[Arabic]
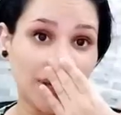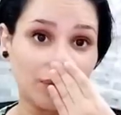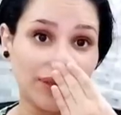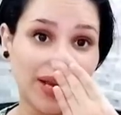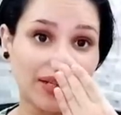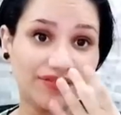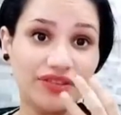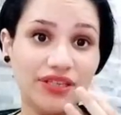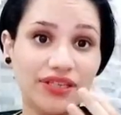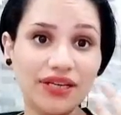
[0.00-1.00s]
حلو يعني
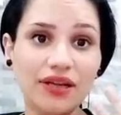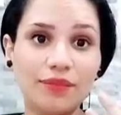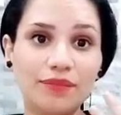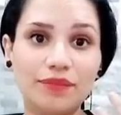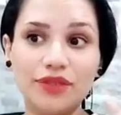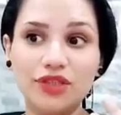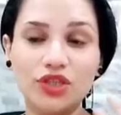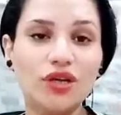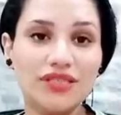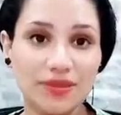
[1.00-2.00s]
في ان احنا
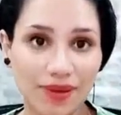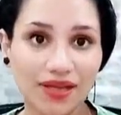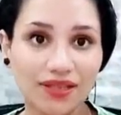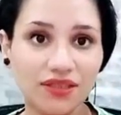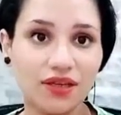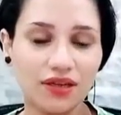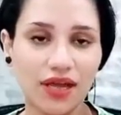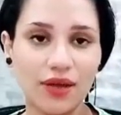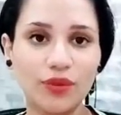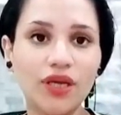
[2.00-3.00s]
بنراضي
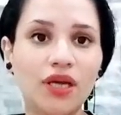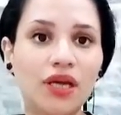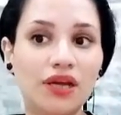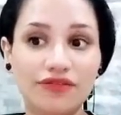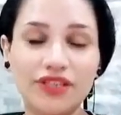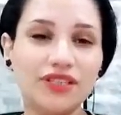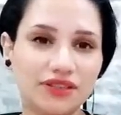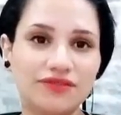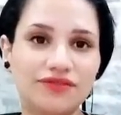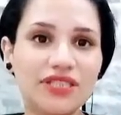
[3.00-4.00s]
بعضنا قوي
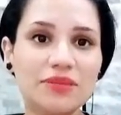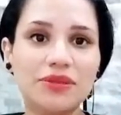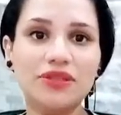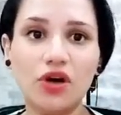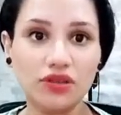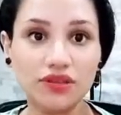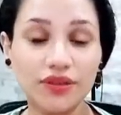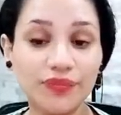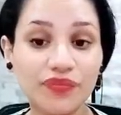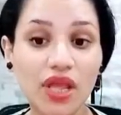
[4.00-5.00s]
في في طيبه
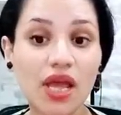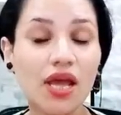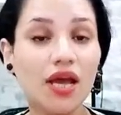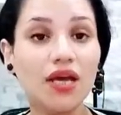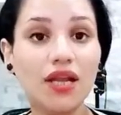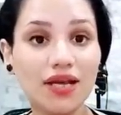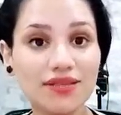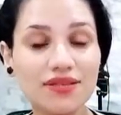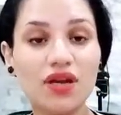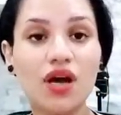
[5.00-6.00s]
خاطر
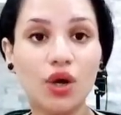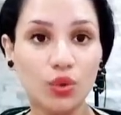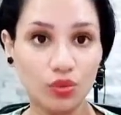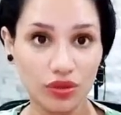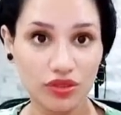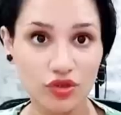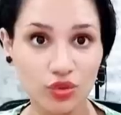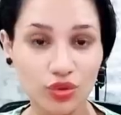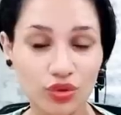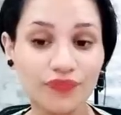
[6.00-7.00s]
العذراء
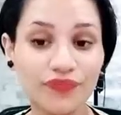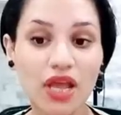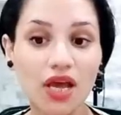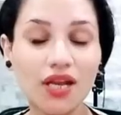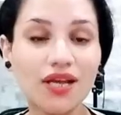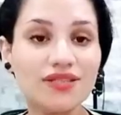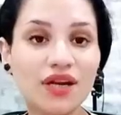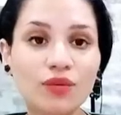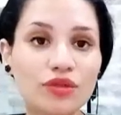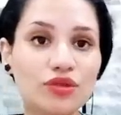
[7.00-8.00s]
والسور
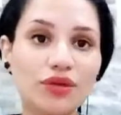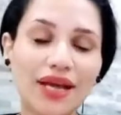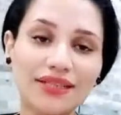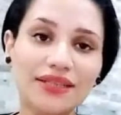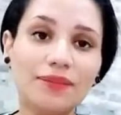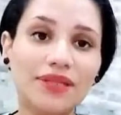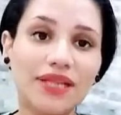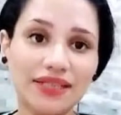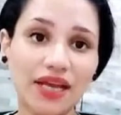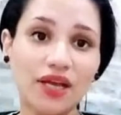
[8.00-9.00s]
العذراء والسور عندنا
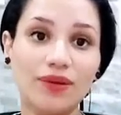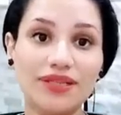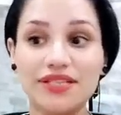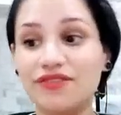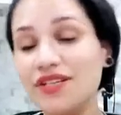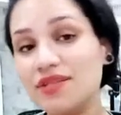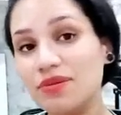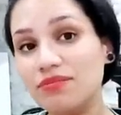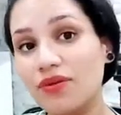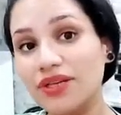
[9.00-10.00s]
بدايات حلوه كتير في
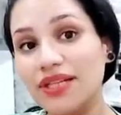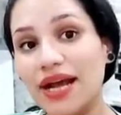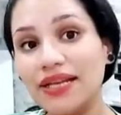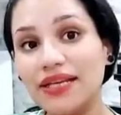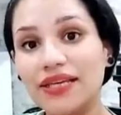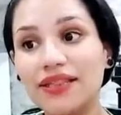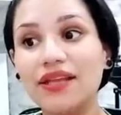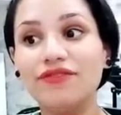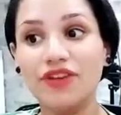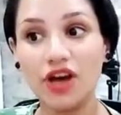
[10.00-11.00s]
نسبه مواليد عاليه
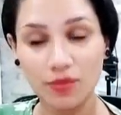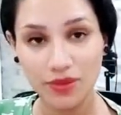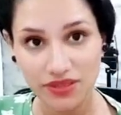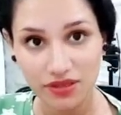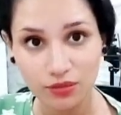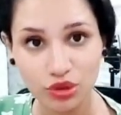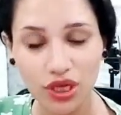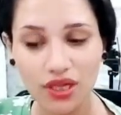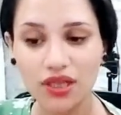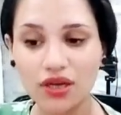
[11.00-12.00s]
جدا في اخبار ساره
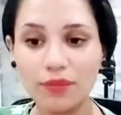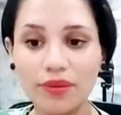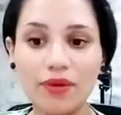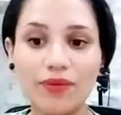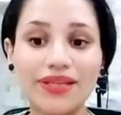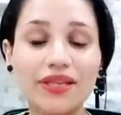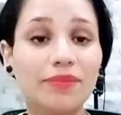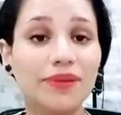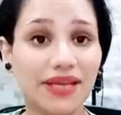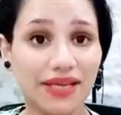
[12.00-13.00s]
متعلقه
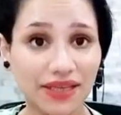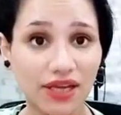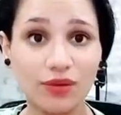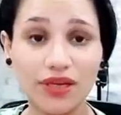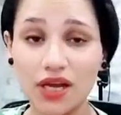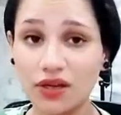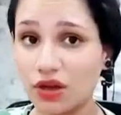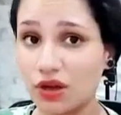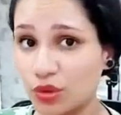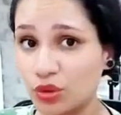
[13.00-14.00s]
بمواليد بدايات حلوه ليها
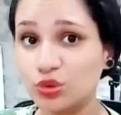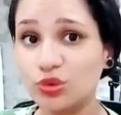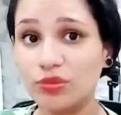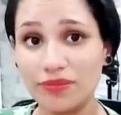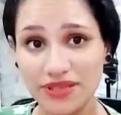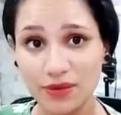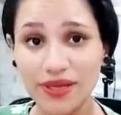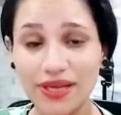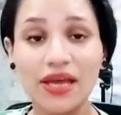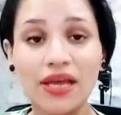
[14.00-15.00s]
علاقه بخطوبه
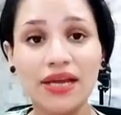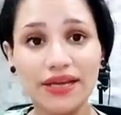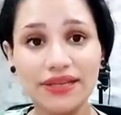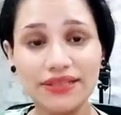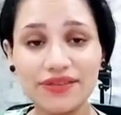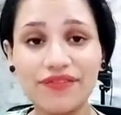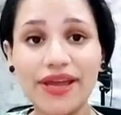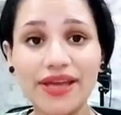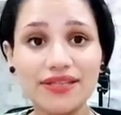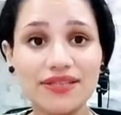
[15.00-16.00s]
بزواج
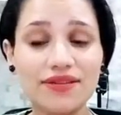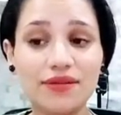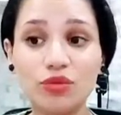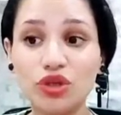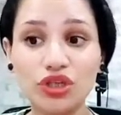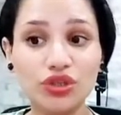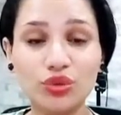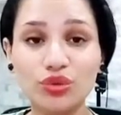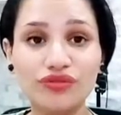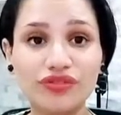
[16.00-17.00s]
اتفاقات ممكن
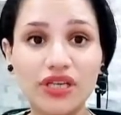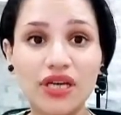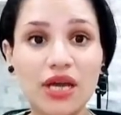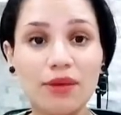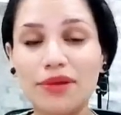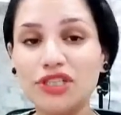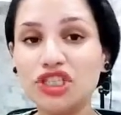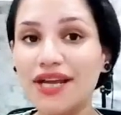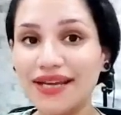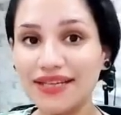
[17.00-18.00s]
يكون في
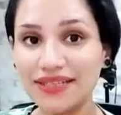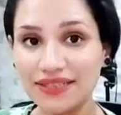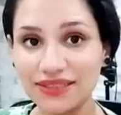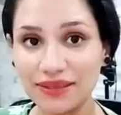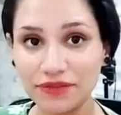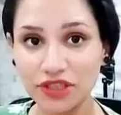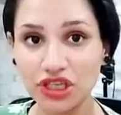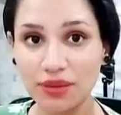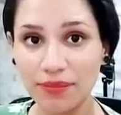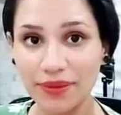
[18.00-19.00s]
مشاعر جديده
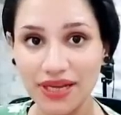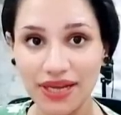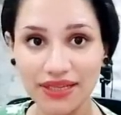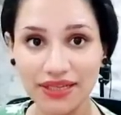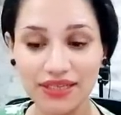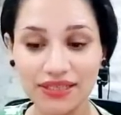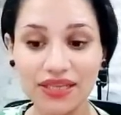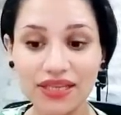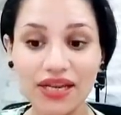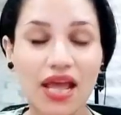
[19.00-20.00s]
بتنشا ما بيننا احنا
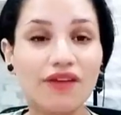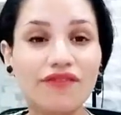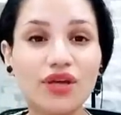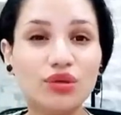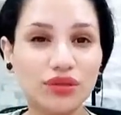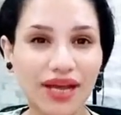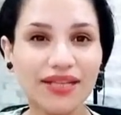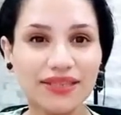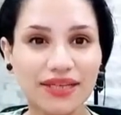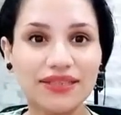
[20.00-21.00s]
الاثنين فيكون
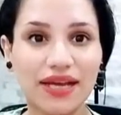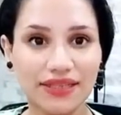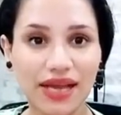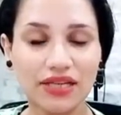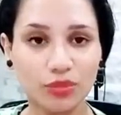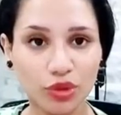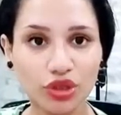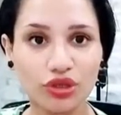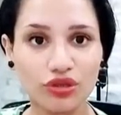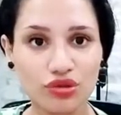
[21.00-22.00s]
عندك ده يعني
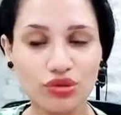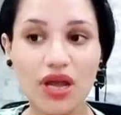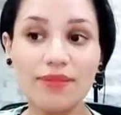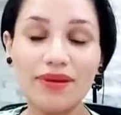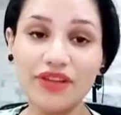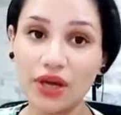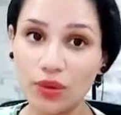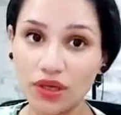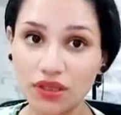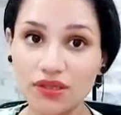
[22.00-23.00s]
برج السور هيبقى فيه
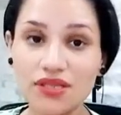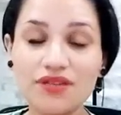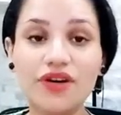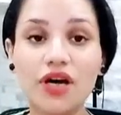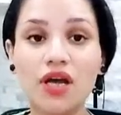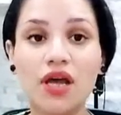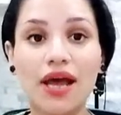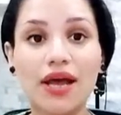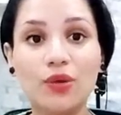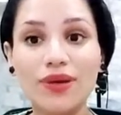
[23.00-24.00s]
اجواء لطيفه
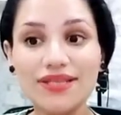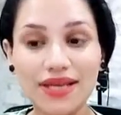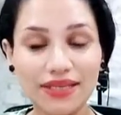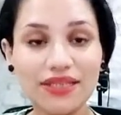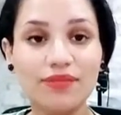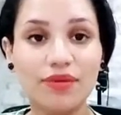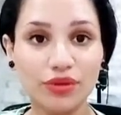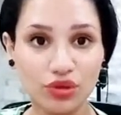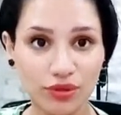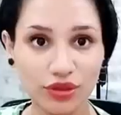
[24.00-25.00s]
اجواء سعيده ما
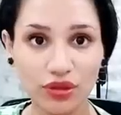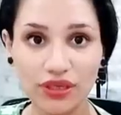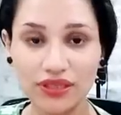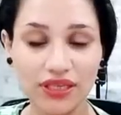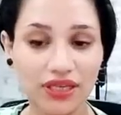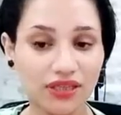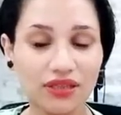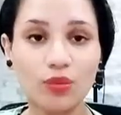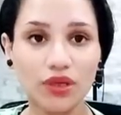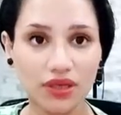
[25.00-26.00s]
بينكم انتوا الاثنين
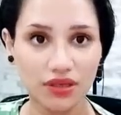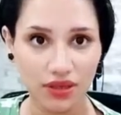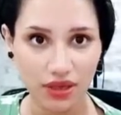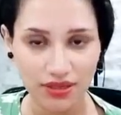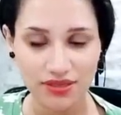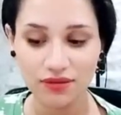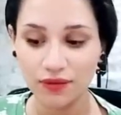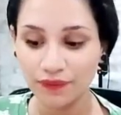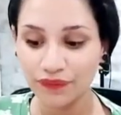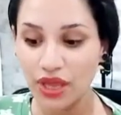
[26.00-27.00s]
انت
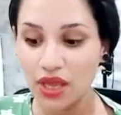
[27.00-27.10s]
والعذراء